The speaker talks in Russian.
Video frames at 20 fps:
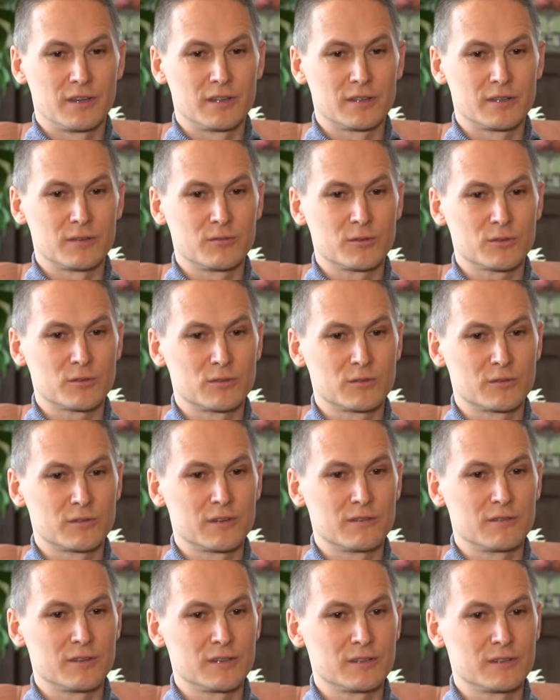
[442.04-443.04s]
от того, что
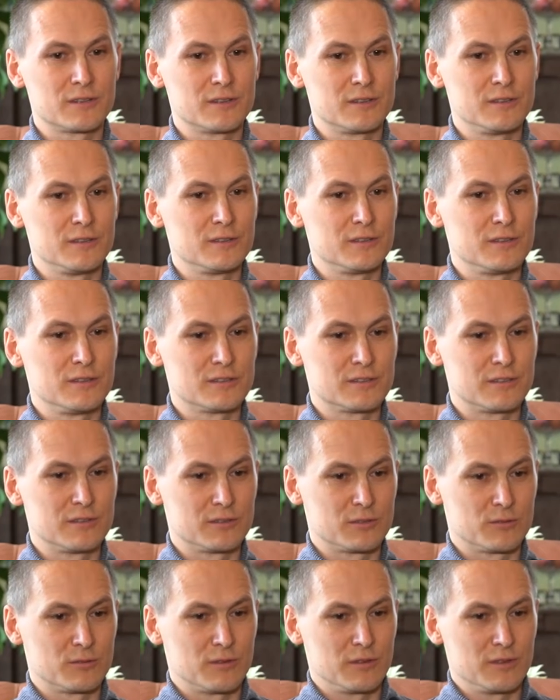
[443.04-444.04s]
говорят родители, если
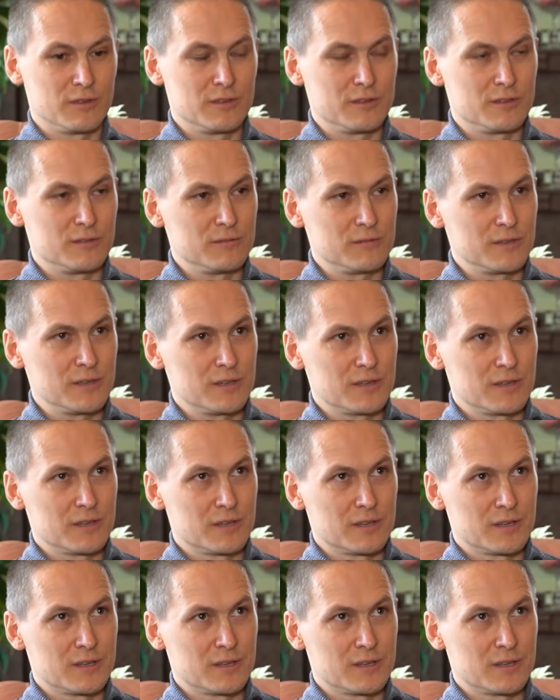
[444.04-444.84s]
это что-то негативное.